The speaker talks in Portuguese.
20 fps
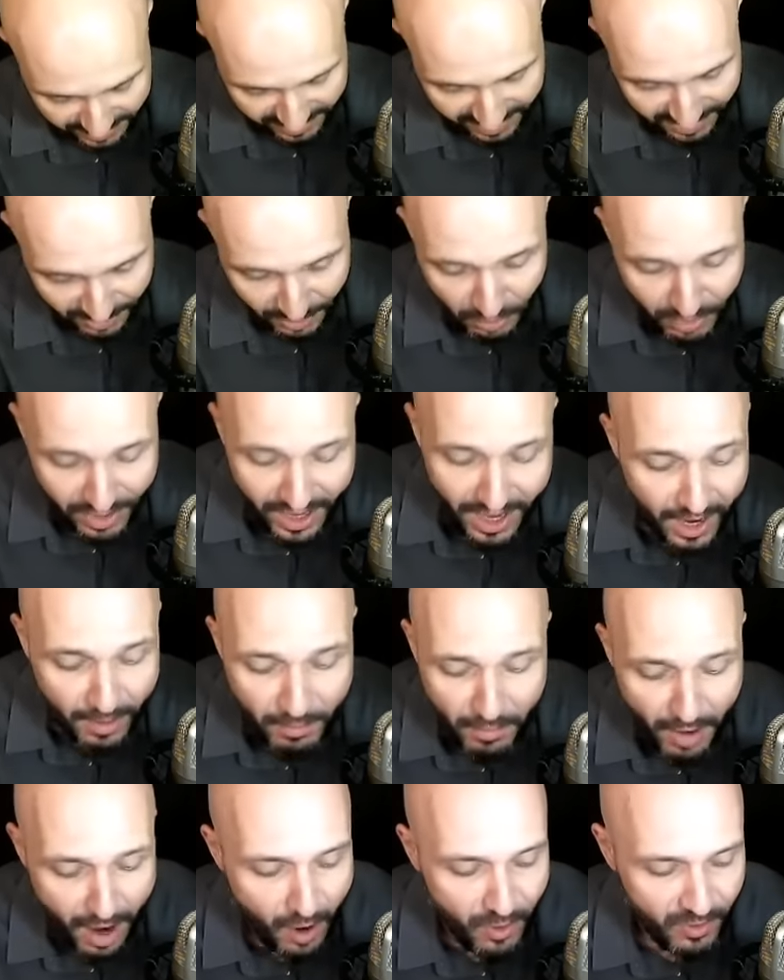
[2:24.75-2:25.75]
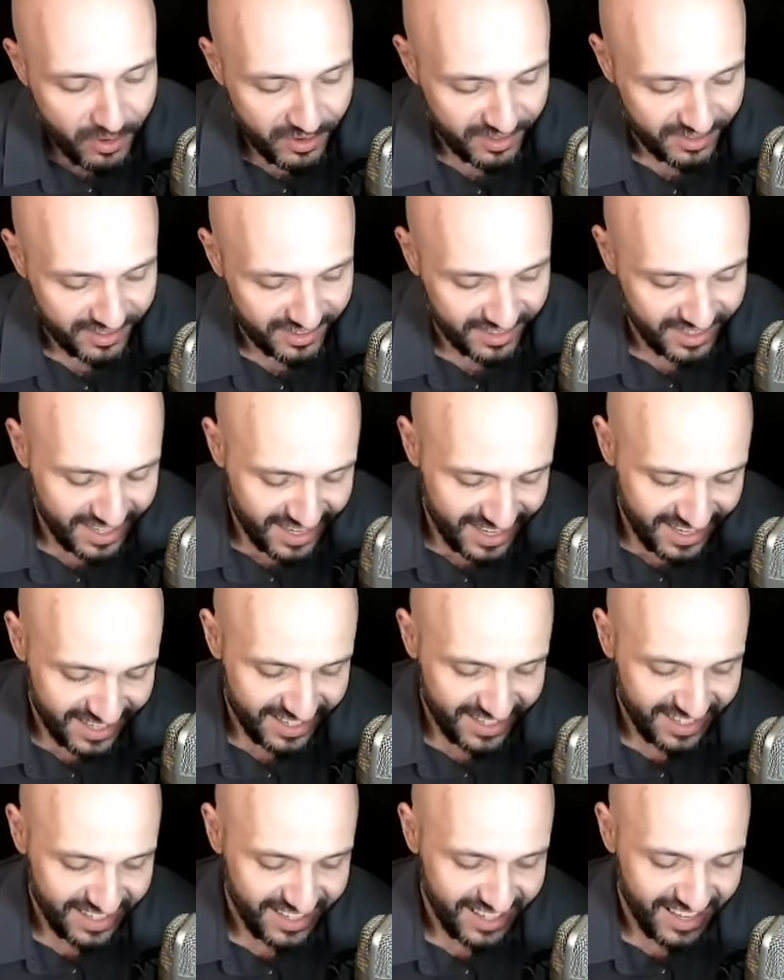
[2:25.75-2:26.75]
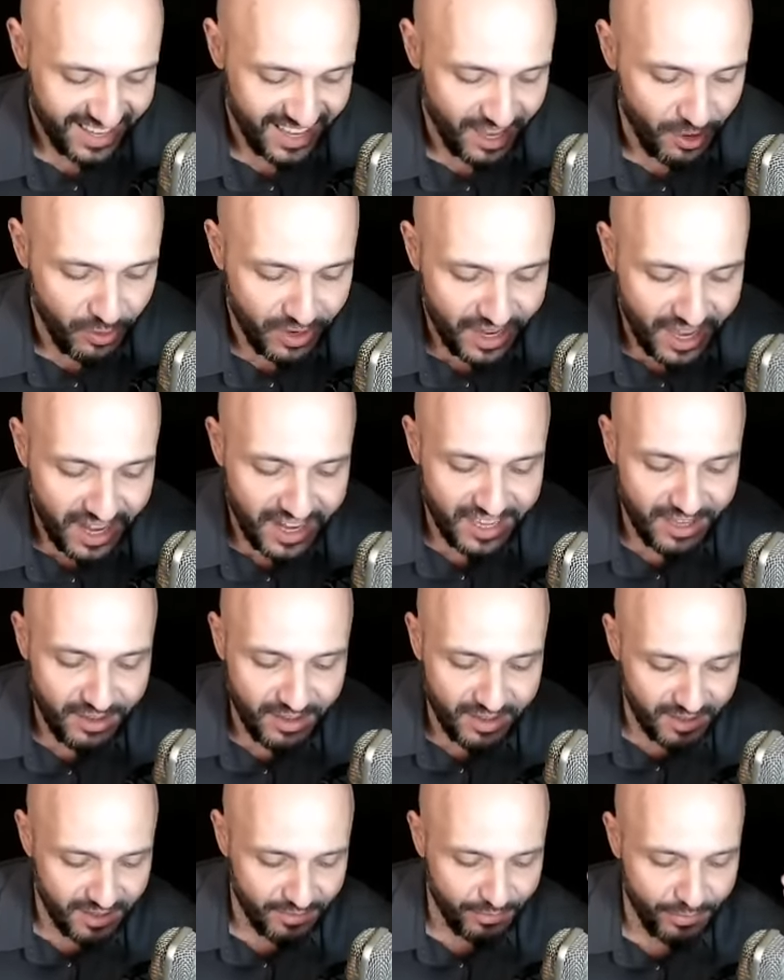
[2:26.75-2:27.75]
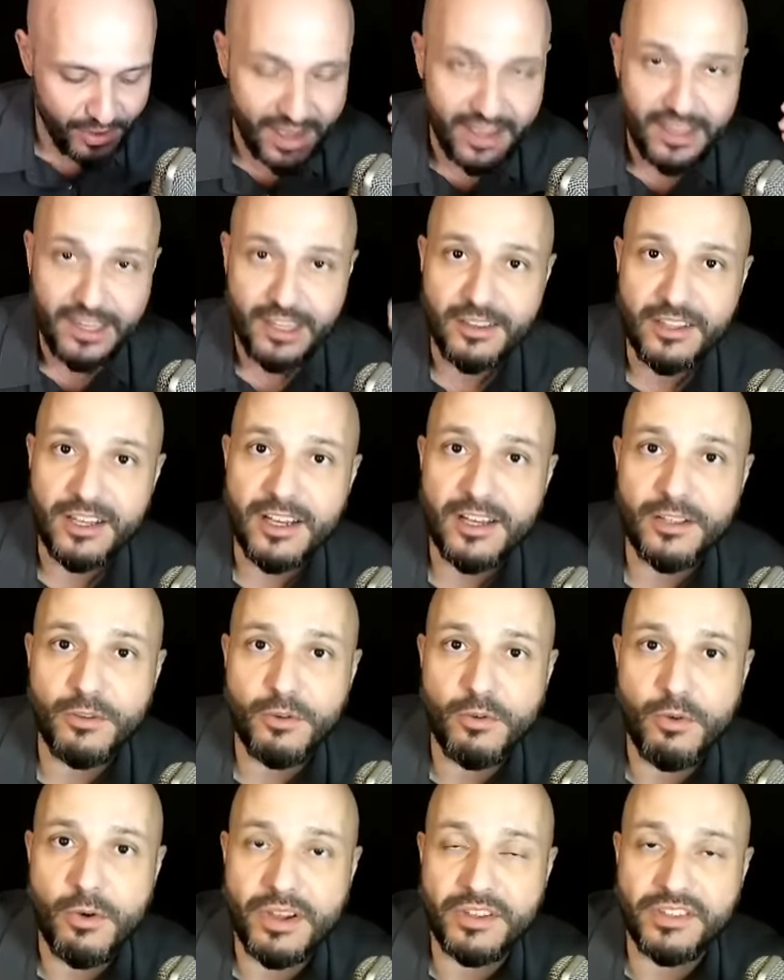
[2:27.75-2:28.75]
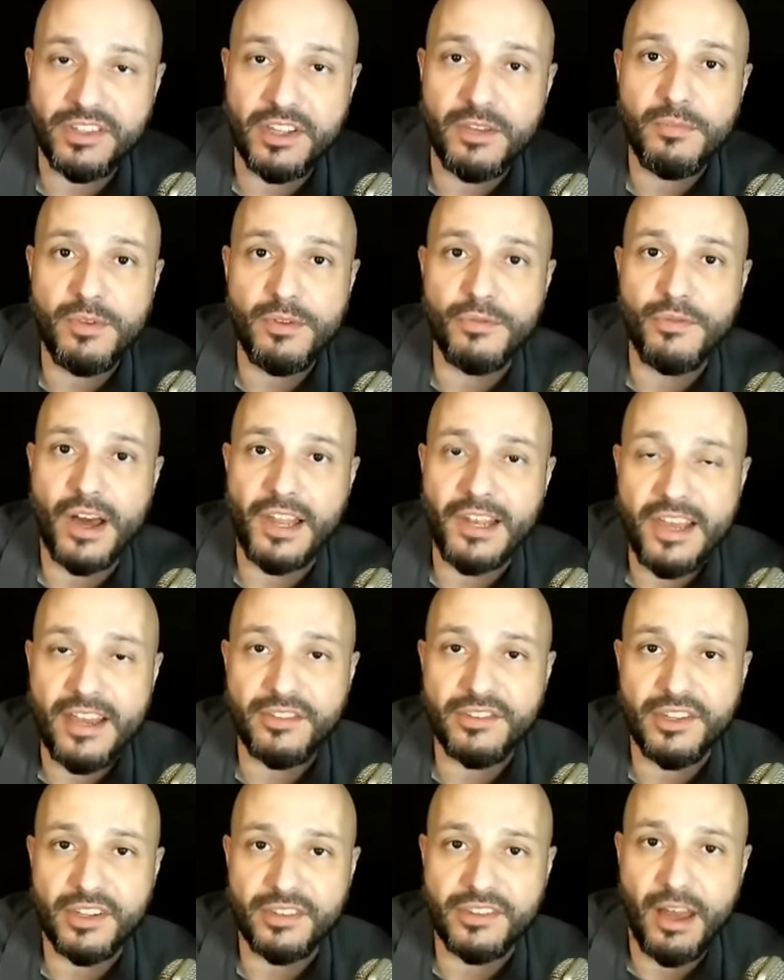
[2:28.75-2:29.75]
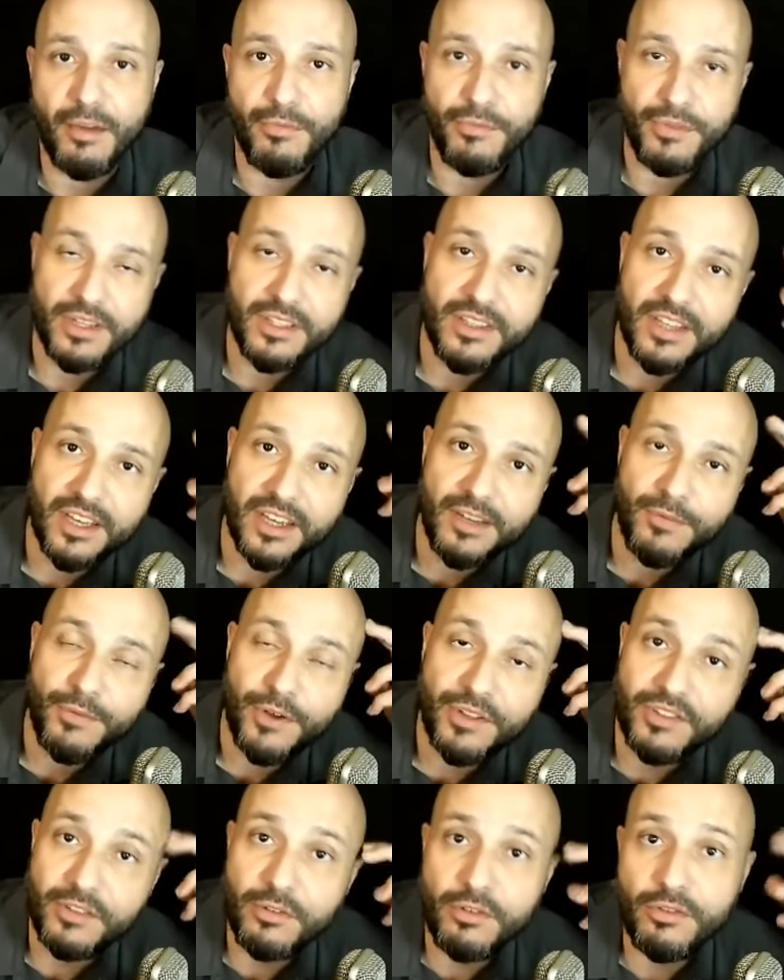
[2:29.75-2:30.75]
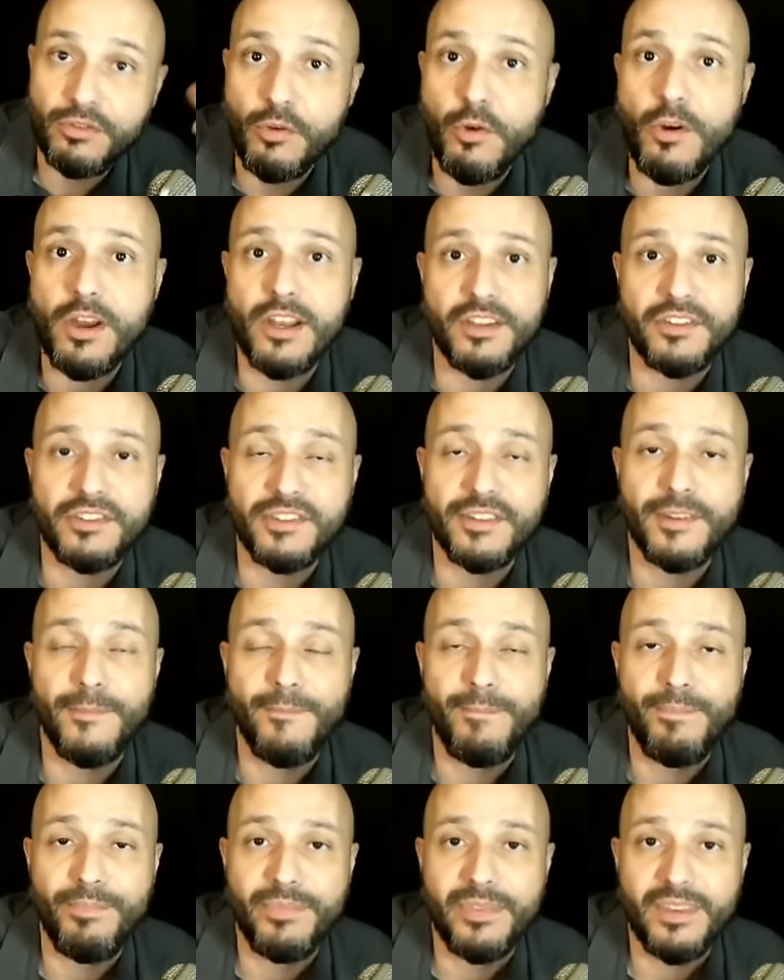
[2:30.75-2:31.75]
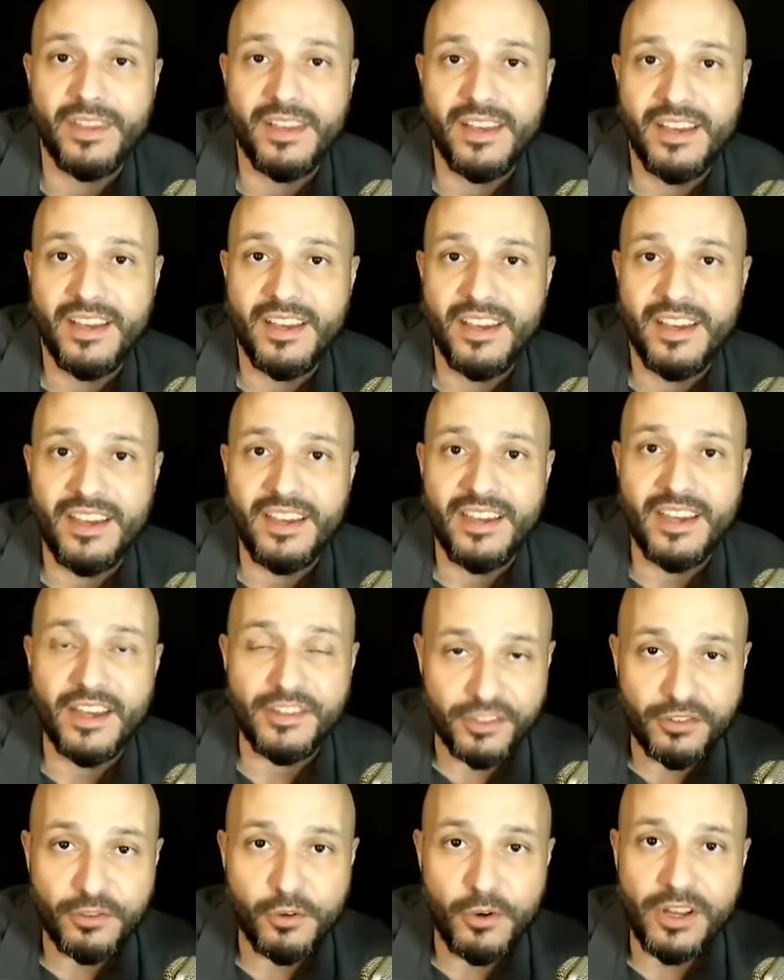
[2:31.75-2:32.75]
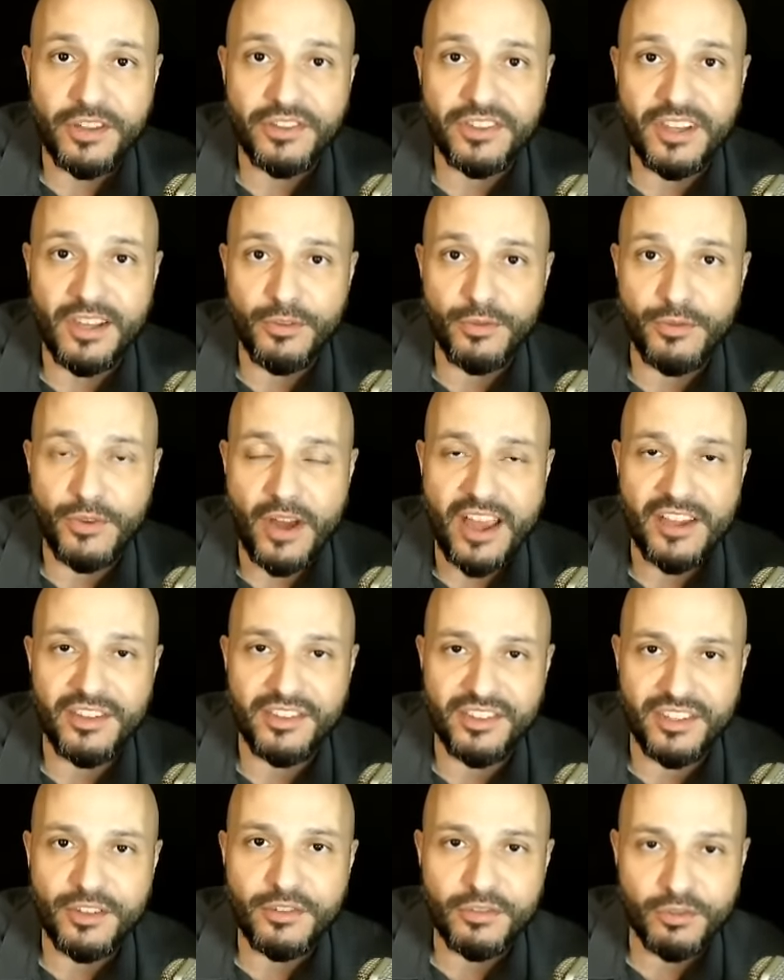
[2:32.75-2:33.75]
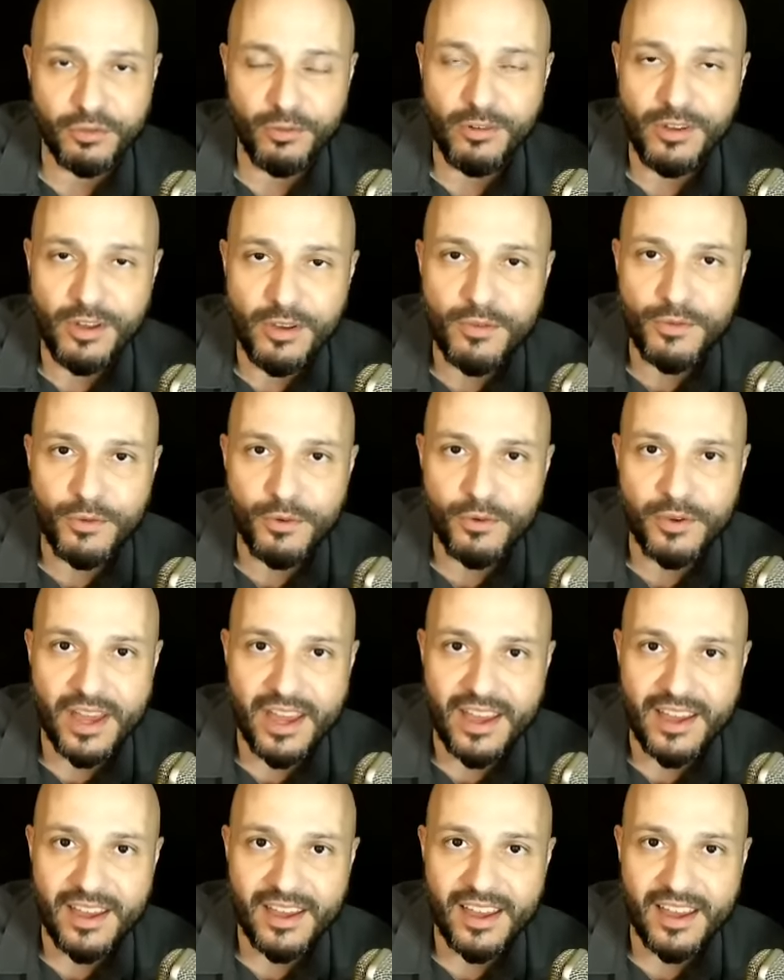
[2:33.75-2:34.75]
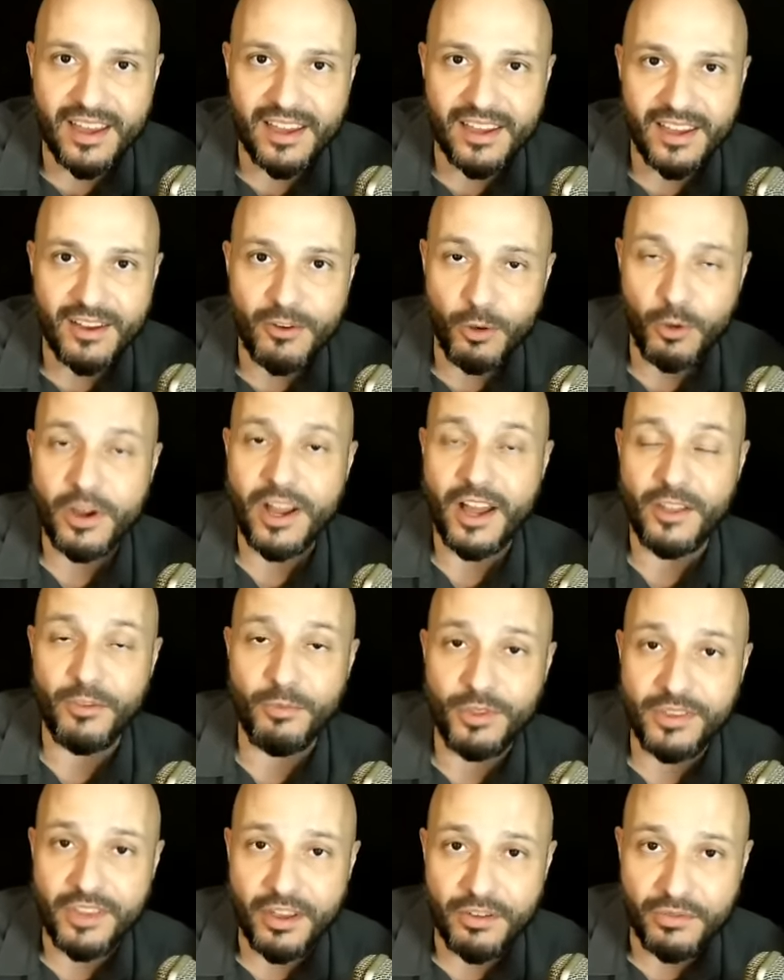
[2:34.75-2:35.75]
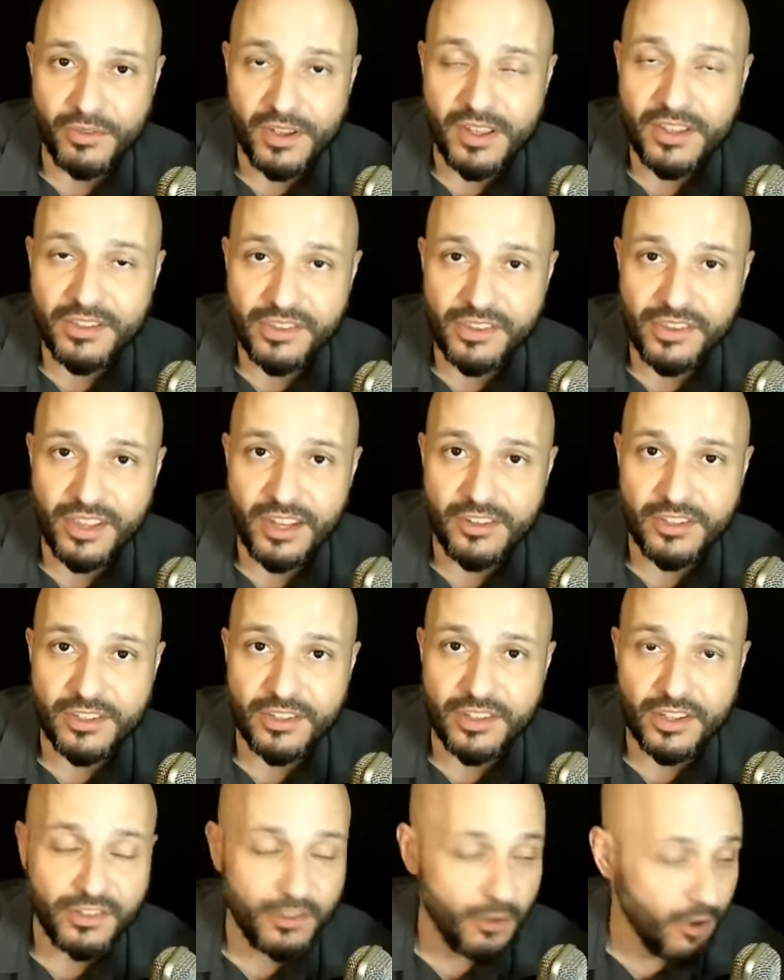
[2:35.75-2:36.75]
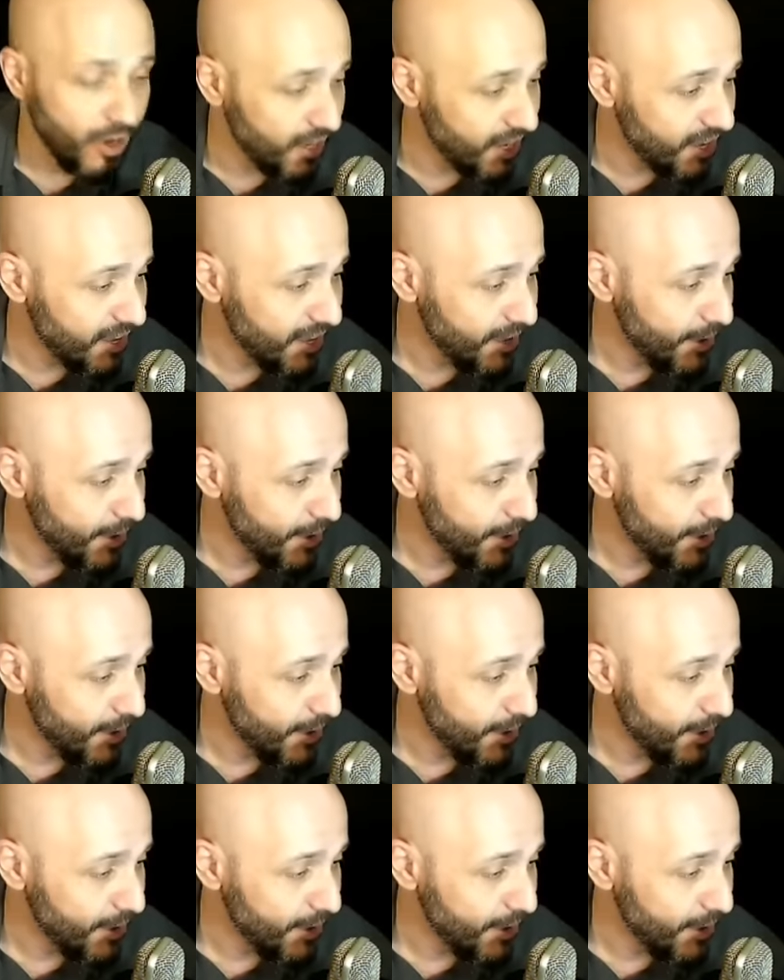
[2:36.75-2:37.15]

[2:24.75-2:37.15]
não um cara mau. Né? É um cara que vai lidando com as ambivalências da vida e fazendo escolhas. E as escolhas que ele faz, e isso no livro é, é, é colocado muitas vezes, ele diz assim: olha,